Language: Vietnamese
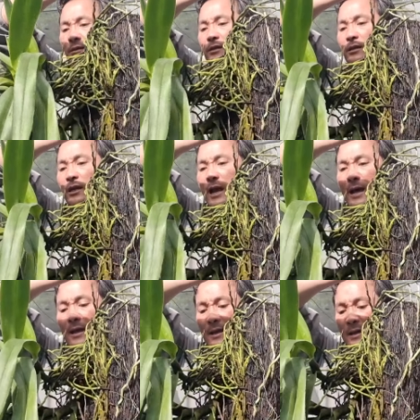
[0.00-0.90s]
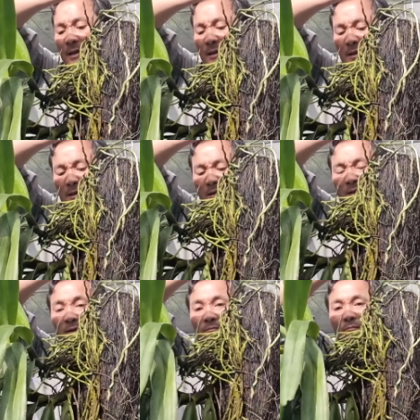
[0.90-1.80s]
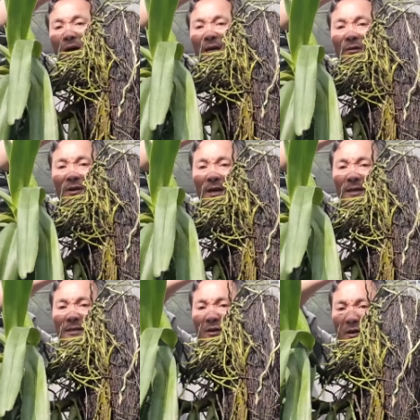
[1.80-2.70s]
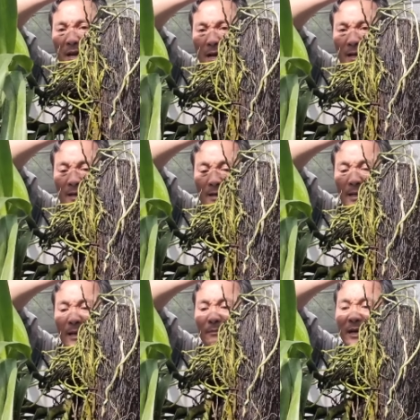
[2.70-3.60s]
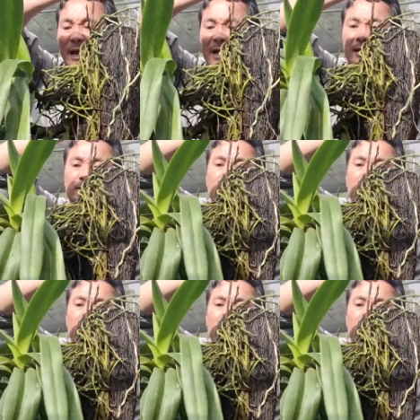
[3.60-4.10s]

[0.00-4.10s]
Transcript: Như thế này. Bác nào lấy cái giò này em gả